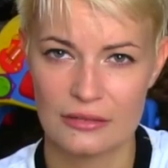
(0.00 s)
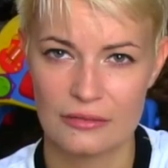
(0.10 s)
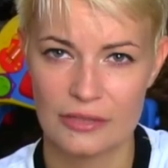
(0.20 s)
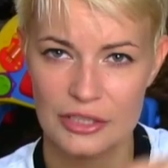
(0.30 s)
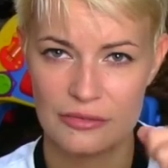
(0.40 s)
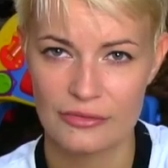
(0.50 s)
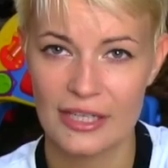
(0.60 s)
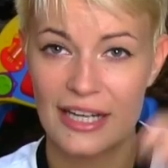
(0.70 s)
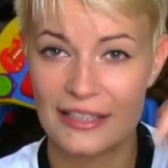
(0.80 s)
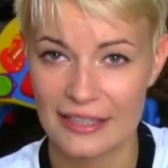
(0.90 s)
właśnie w
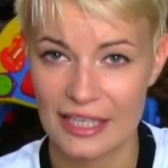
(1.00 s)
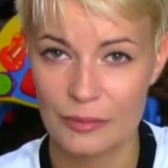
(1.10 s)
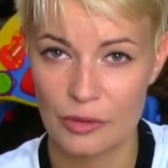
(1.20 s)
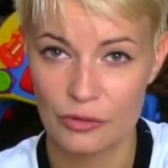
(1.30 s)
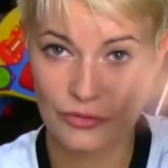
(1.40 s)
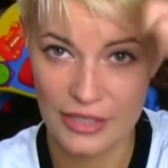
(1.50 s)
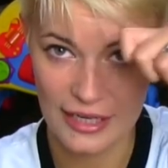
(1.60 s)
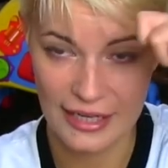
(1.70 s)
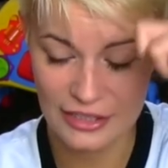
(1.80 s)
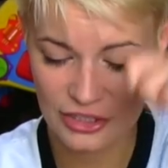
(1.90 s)
kranie jakby
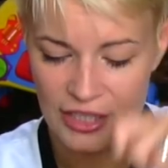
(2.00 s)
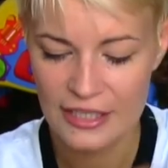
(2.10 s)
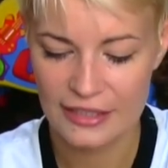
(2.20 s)
otwierać,